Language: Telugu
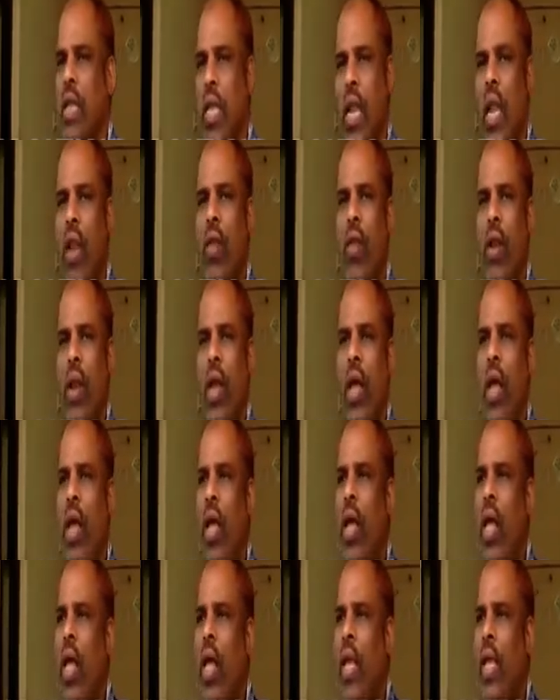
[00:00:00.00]
చర్యల వల్ల
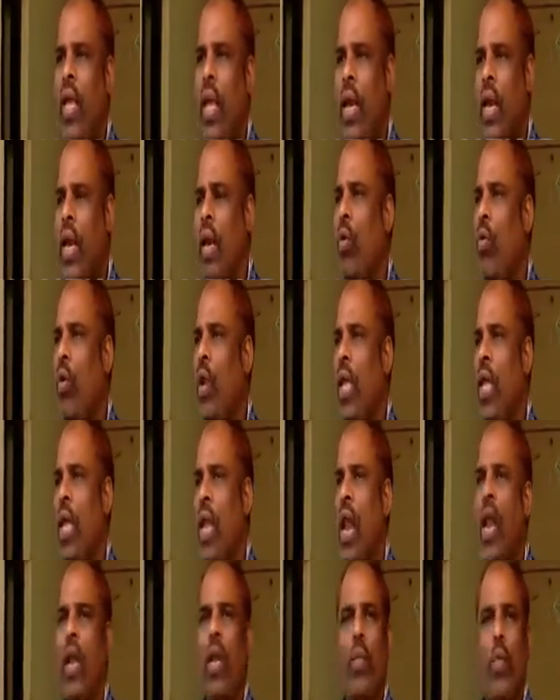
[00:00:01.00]
ఎక్కడ కూడా
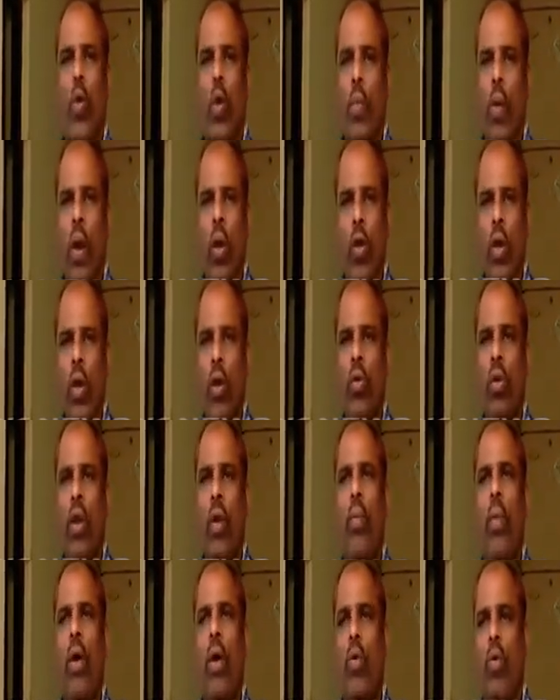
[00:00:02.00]
ఎలాంటి పొరపాట్లు లేకుండా
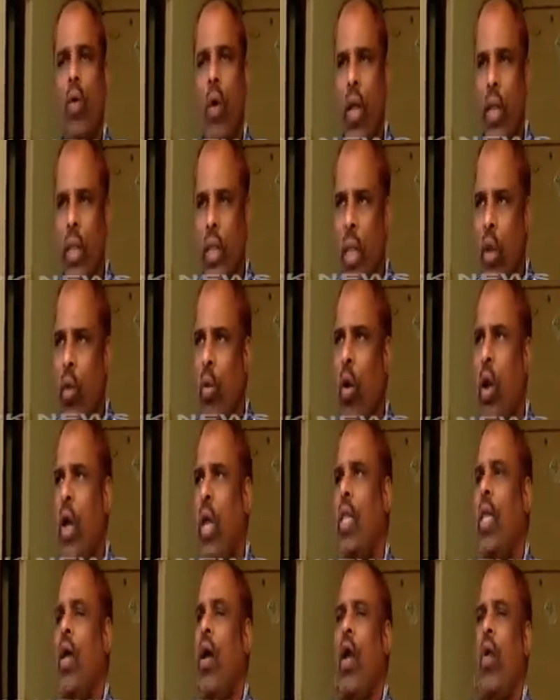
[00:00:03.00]
మాకు అందరూ
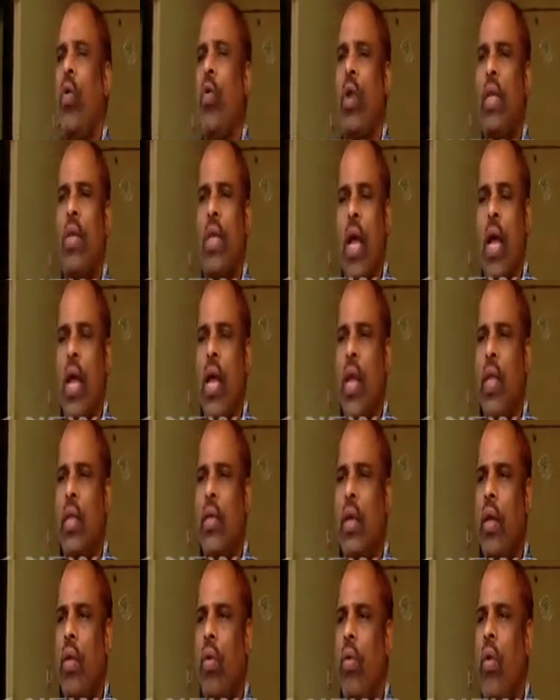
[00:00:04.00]
అధికారులు కూడా
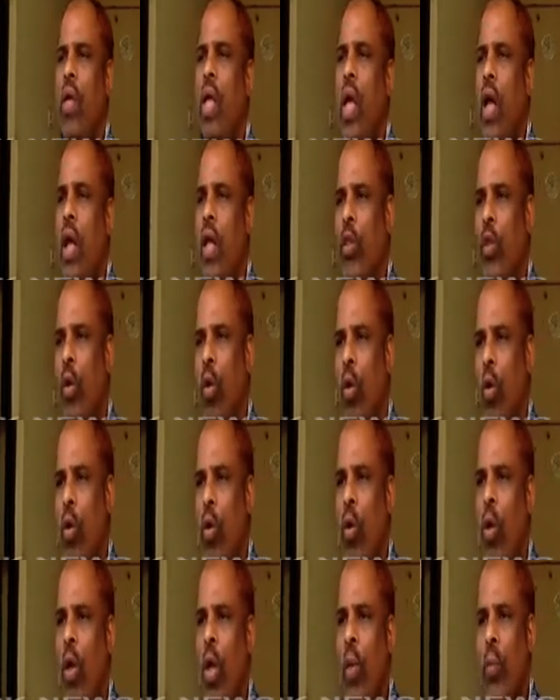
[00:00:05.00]
సహకరించారు అందులో
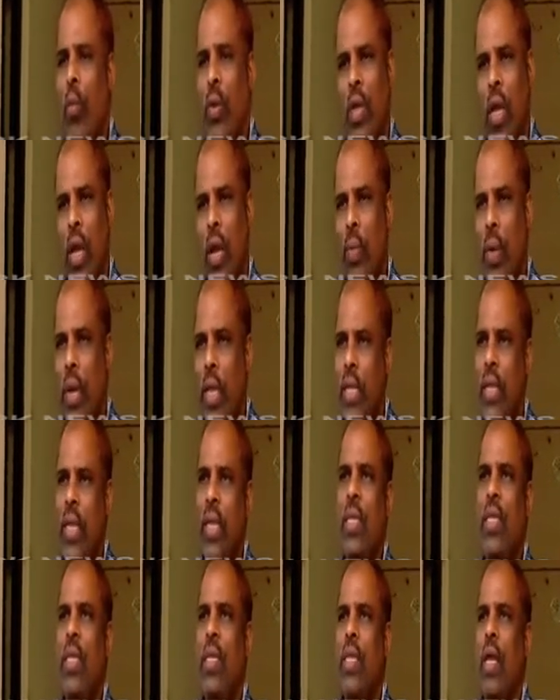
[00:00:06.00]
ముఖ్యంగా మన
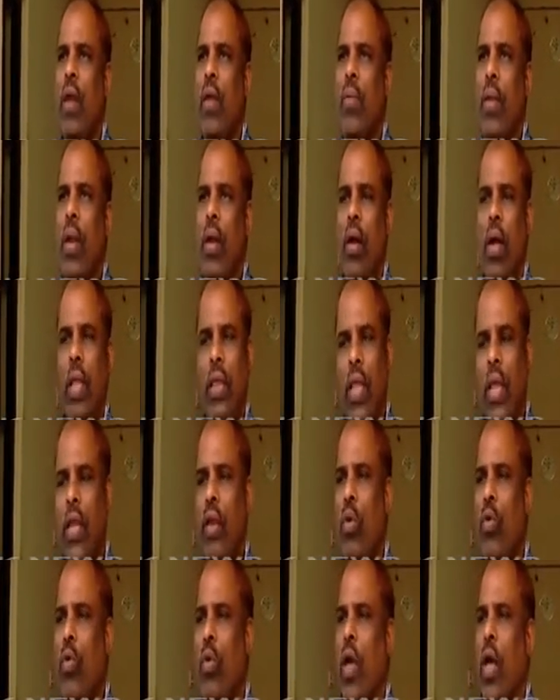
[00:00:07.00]
జేసీ సార్ మన
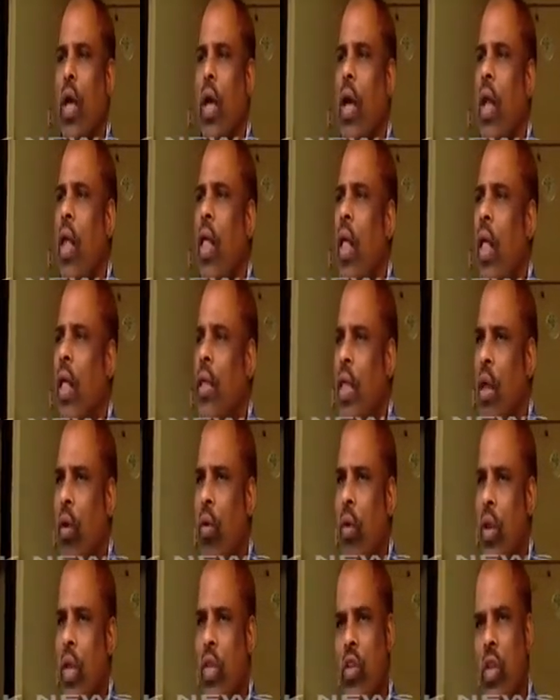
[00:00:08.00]
అందరికీ కూడా తను
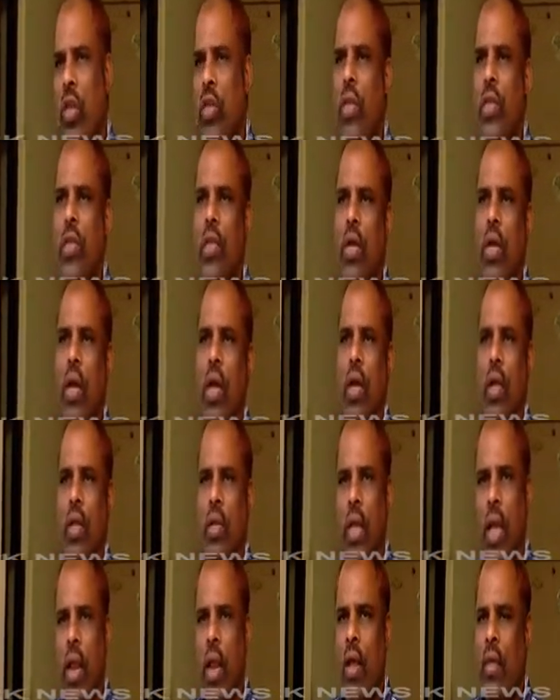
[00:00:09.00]
ఇన్స్ట్రక్షన్స్
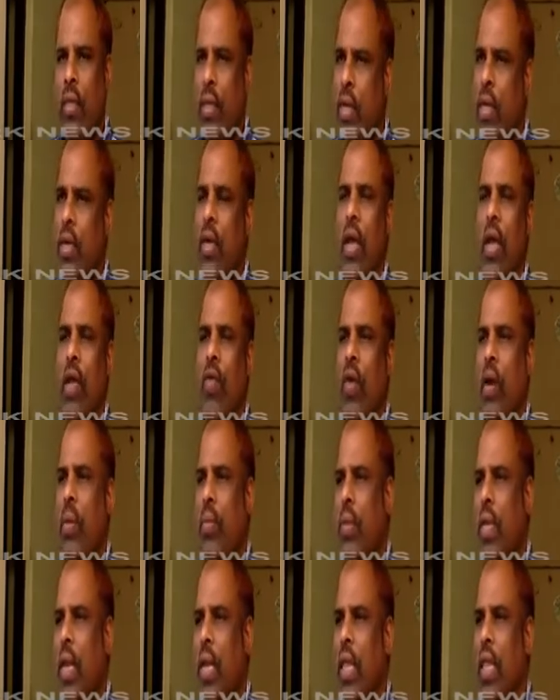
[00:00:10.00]
చాలా స్ట్రిక్ట్గా ఇవ్వడం
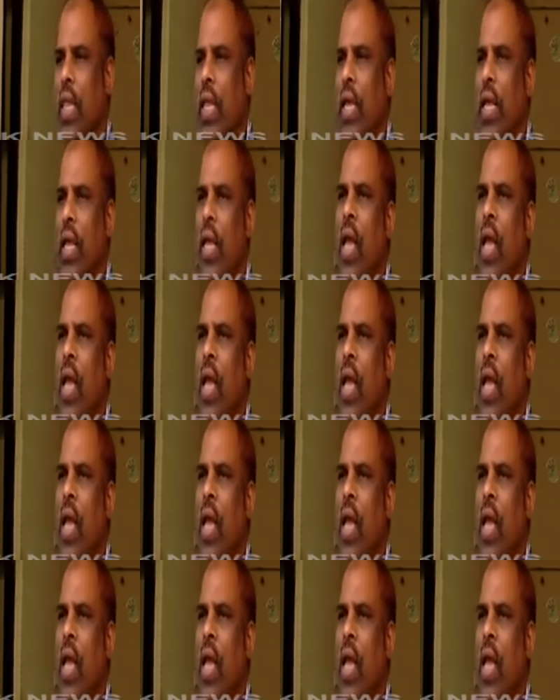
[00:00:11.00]
జరిగింది